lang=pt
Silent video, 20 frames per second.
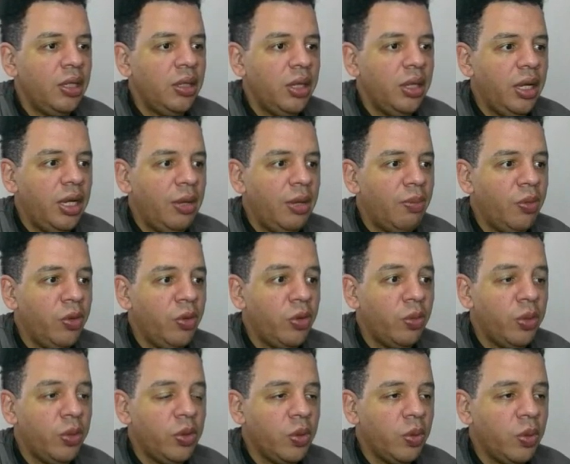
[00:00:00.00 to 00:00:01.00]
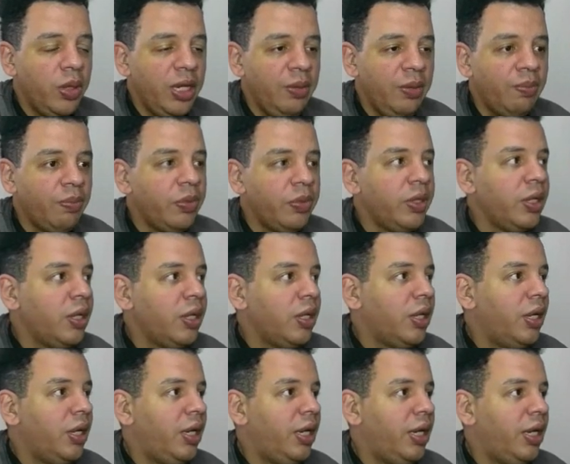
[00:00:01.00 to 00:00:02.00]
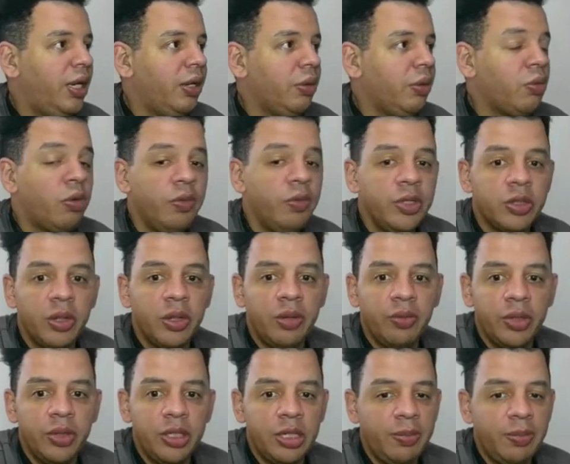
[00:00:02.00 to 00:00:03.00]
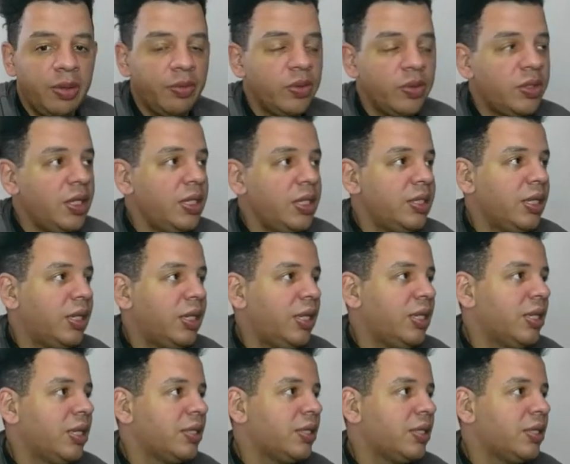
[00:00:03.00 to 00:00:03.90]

É muito, muito green. É, o convite que eu vou deixar para vocês é aqui da